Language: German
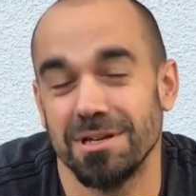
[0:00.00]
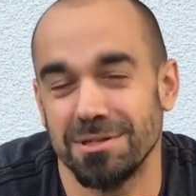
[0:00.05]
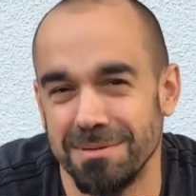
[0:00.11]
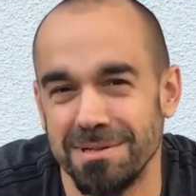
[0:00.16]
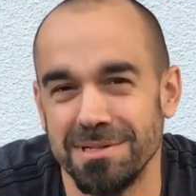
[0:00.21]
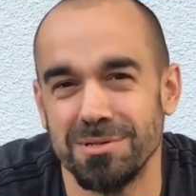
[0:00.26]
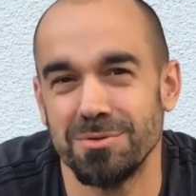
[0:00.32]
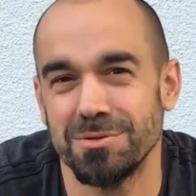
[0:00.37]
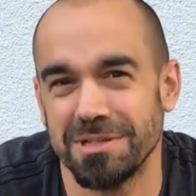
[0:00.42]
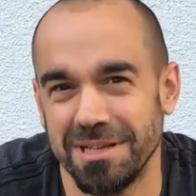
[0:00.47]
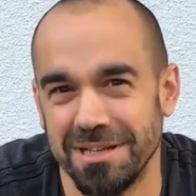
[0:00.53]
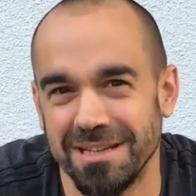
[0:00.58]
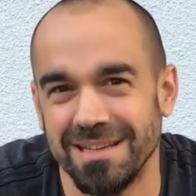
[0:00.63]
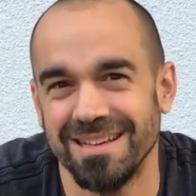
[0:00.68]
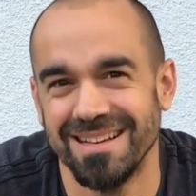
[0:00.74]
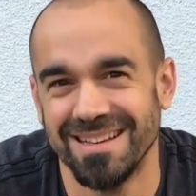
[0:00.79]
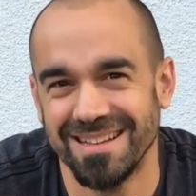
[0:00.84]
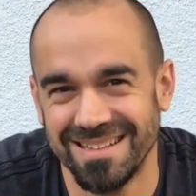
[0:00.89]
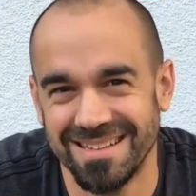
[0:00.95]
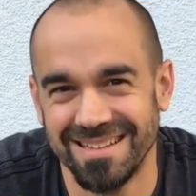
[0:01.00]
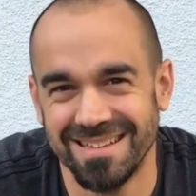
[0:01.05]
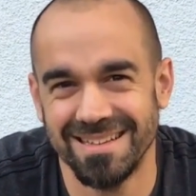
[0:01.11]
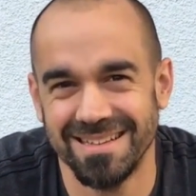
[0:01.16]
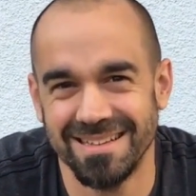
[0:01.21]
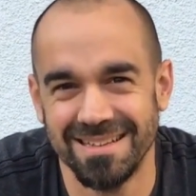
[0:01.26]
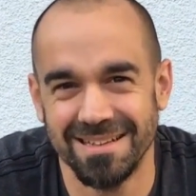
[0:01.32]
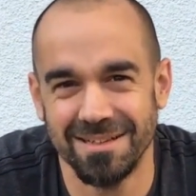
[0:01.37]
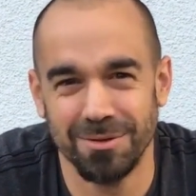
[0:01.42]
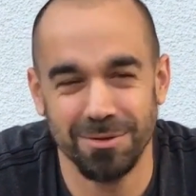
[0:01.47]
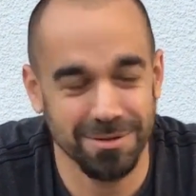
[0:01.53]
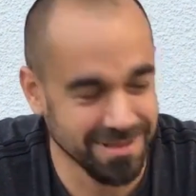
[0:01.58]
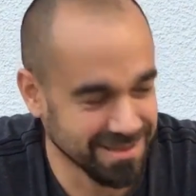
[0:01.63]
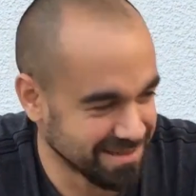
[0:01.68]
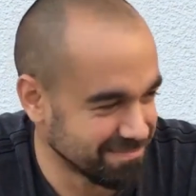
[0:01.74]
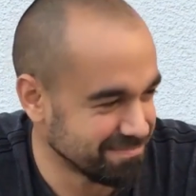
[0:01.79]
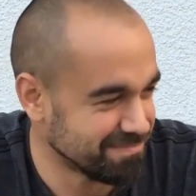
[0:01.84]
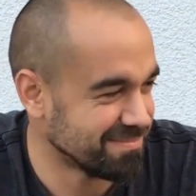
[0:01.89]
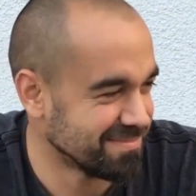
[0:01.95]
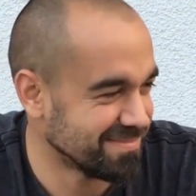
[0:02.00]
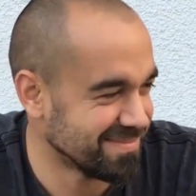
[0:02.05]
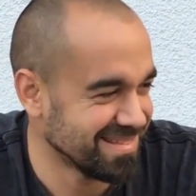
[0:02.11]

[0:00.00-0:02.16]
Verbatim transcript: du sagst, wenn es losgeht. Jetzt geht's los. Okay.